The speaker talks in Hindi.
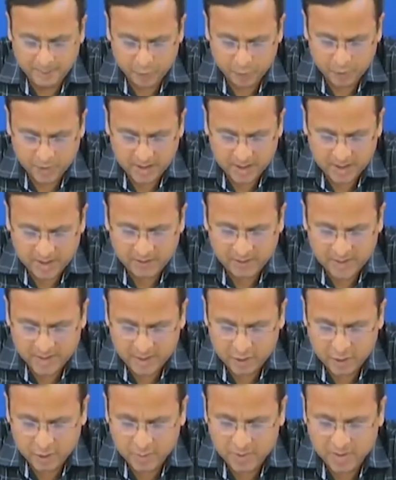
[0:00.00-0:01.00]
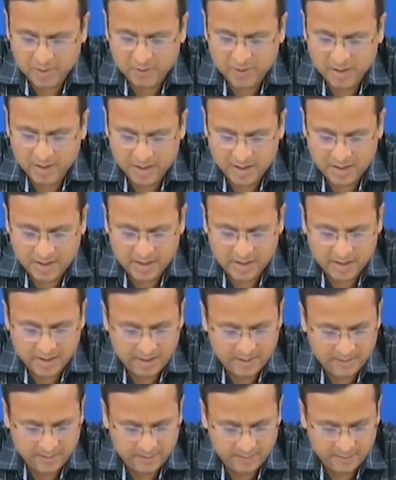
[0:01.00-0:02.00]
एक प्रोग्रेसिव ट्रेंड ऑब्जर्व कर रहे
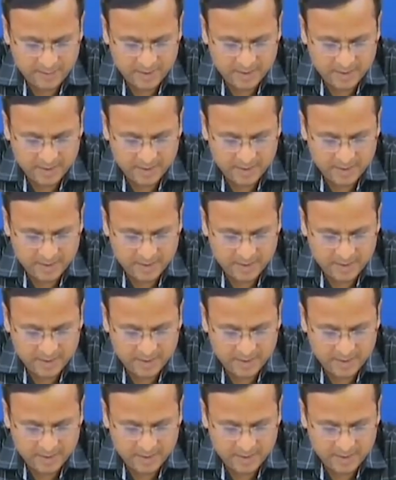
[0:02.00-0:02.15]
हैं